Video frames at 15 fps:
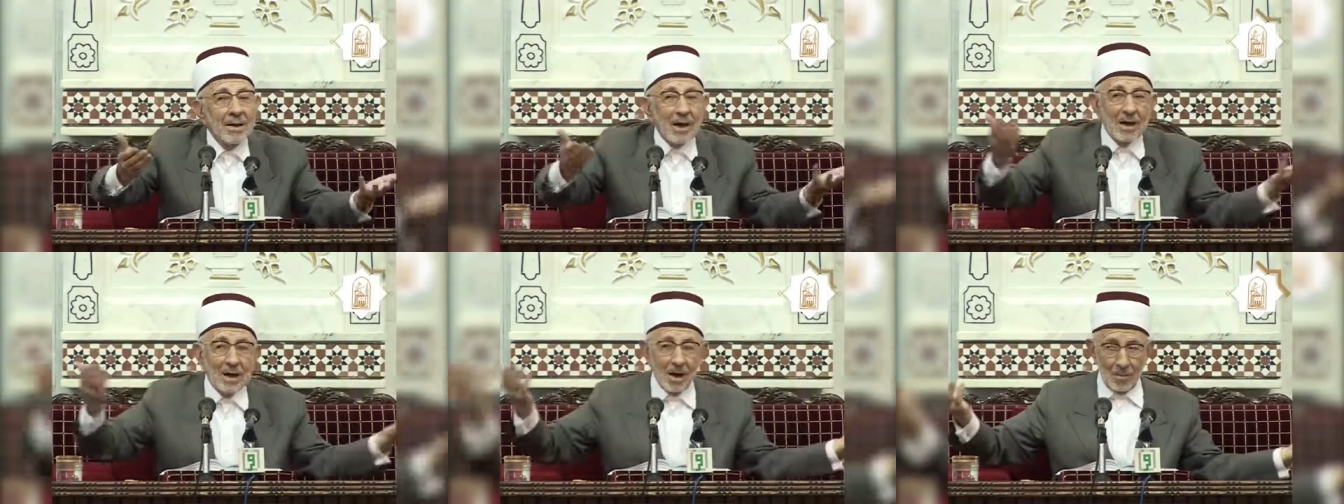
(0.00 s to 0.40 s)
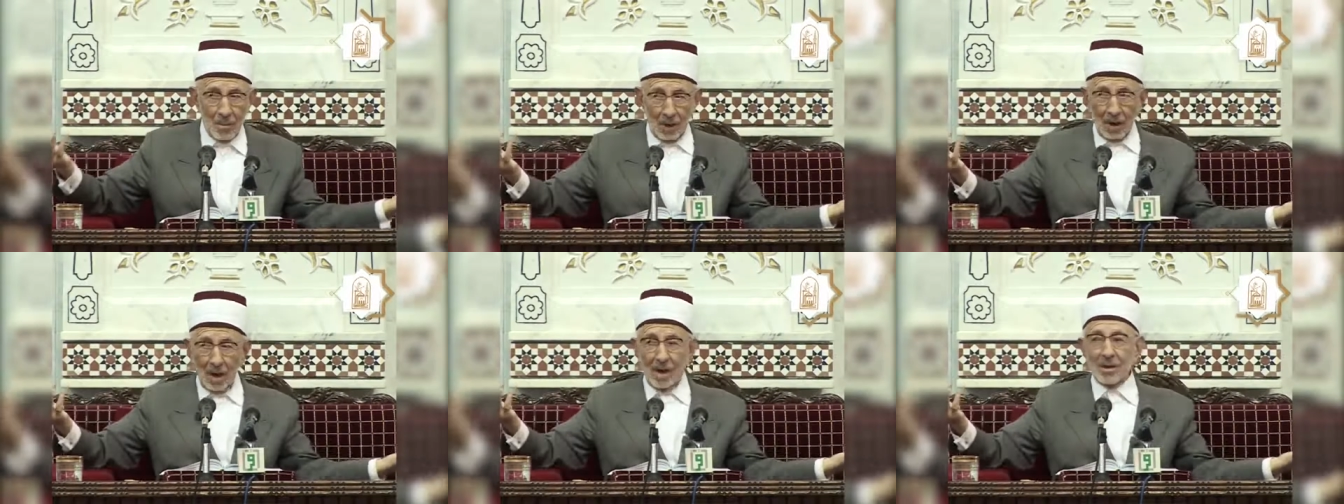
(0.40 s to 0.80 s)
كلام
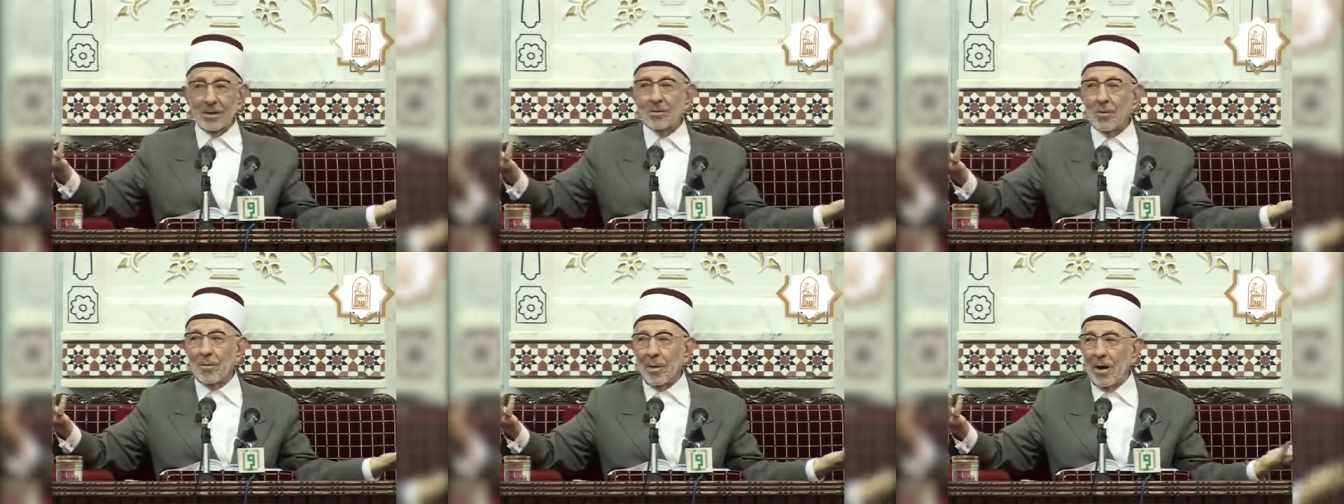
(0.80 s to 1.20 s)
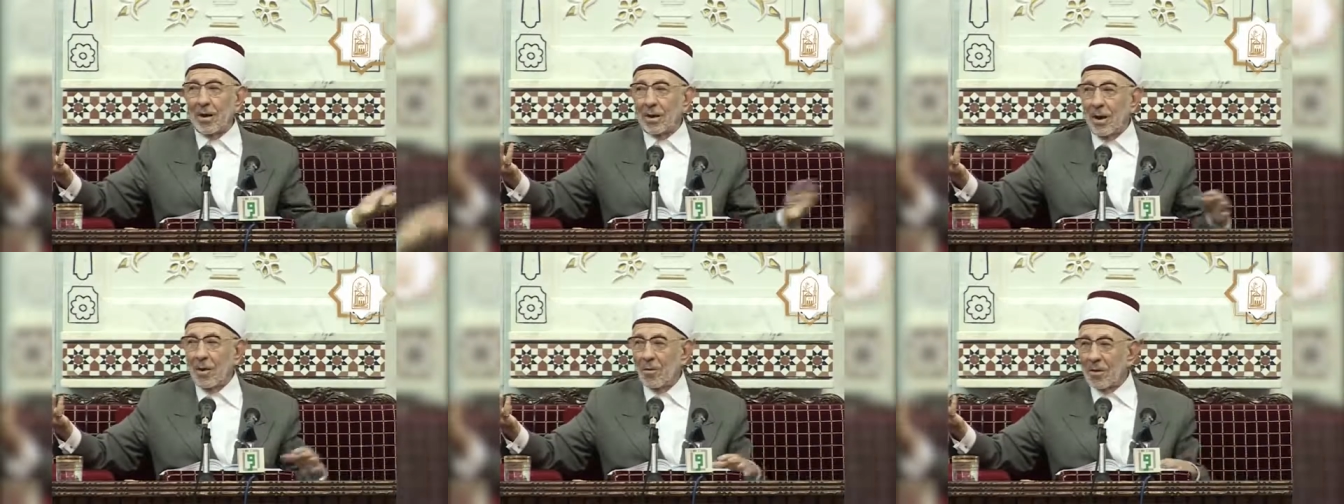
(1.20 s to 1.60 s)
الله
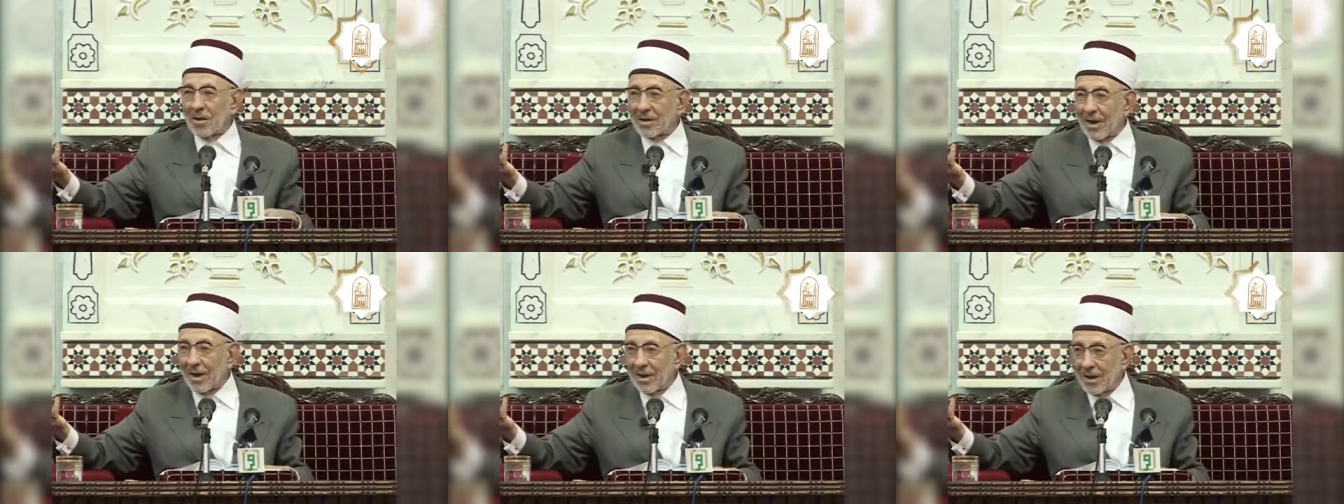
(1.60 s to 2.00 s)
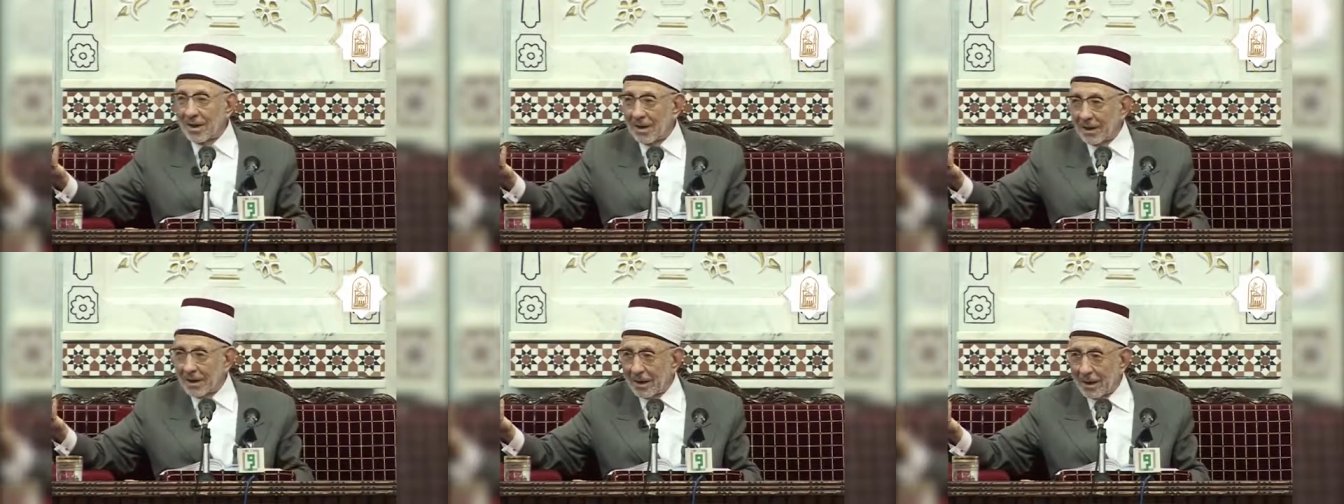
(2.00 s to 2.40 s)
سبحانه وتعالى
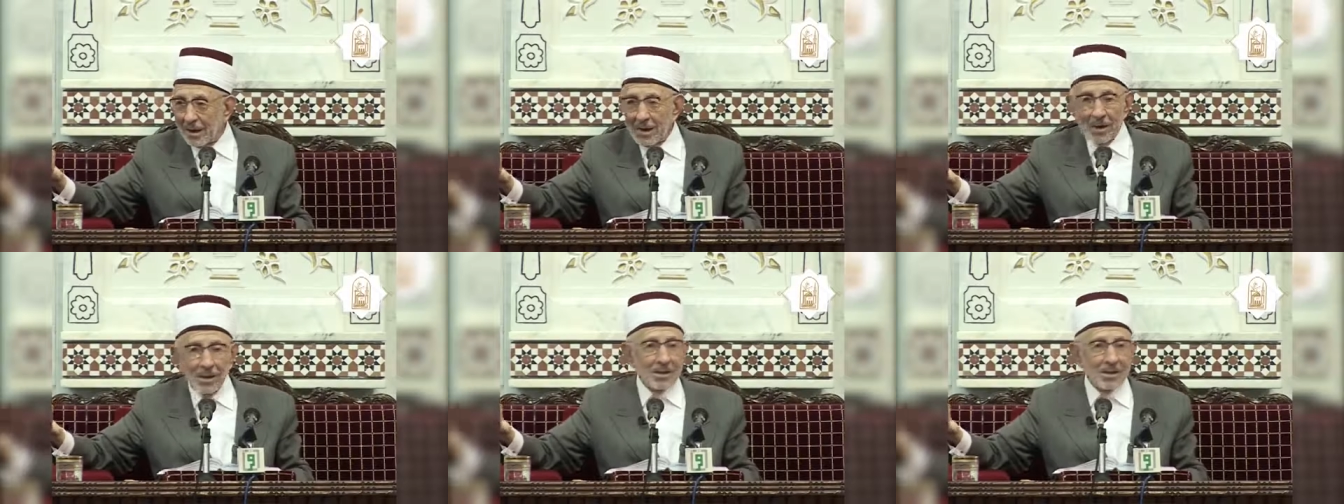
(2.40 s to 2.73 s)
لنا